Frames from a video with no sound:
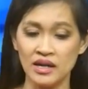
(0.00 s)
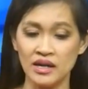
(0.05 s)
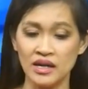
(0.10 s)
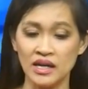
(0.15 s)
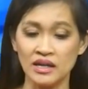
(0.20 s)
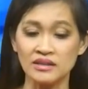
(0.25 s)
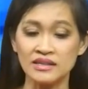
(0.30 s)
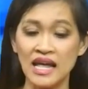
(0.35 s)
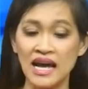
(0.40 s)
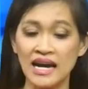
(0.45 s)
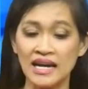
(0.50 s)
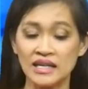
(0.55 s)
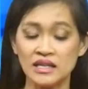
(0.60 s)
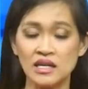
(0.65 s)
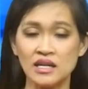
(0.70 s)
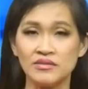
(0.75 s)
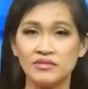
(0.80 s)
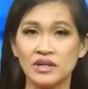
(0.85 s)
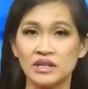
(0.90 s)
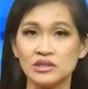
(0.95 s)
Hiện tại
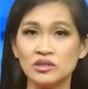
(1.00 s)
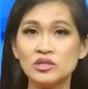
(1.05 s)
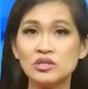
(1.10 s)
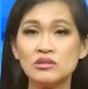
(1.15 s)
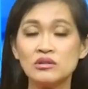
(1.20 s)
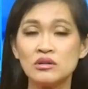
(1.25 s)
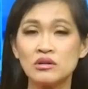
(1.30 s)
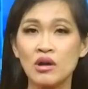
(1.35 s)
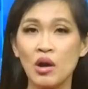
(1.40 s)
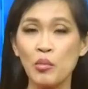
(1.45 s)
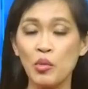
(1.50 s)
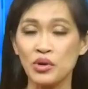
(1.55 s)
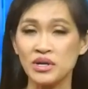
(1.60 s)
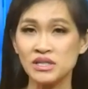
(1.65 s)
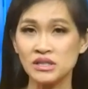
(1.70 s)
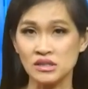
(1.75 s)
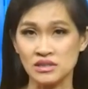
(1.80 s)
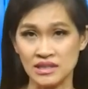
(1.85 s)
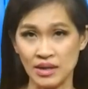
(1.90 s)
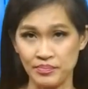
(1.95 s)
thì vẫn chưa có một cái
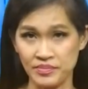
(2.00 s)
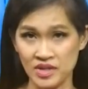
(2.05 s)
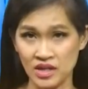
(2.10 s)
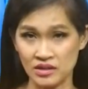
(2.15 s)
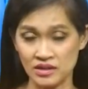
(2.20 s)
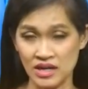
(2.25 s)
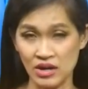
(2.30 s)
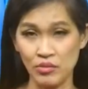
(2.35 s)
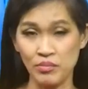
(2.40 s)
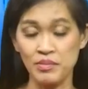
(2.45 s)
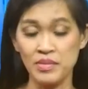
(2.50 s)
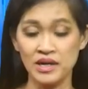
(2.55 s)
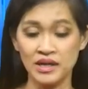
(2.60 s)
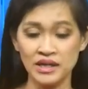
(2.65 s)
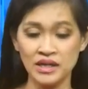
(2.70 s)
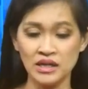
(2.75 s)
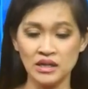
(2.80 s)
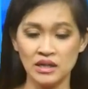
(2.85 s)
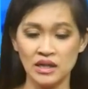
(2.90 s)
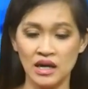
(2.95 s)
sự cập nhật nào
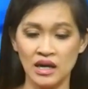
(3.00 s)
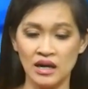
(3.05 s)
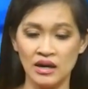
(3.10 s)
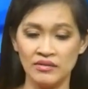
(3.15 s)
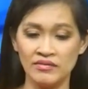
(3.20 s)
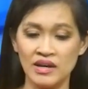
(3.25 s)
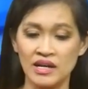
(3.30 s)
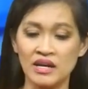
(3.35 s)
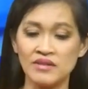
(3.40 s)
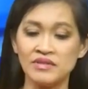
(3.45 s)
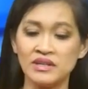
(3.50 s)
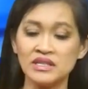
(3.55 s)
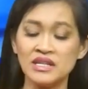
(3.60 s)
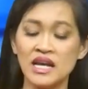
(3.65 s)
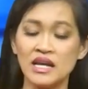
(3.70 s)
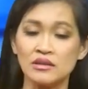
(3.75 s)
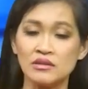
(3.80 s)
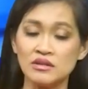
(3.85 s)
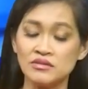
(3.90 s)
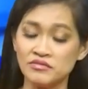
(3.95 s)
mới về cái vấn
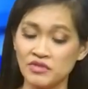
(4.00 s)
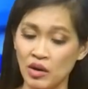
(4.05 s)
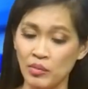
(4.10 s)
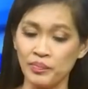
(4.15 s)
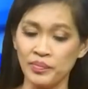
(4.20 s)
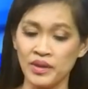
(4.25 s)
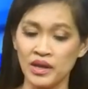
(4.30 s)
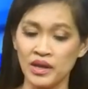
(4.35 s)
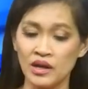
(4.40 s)
đề thương vong.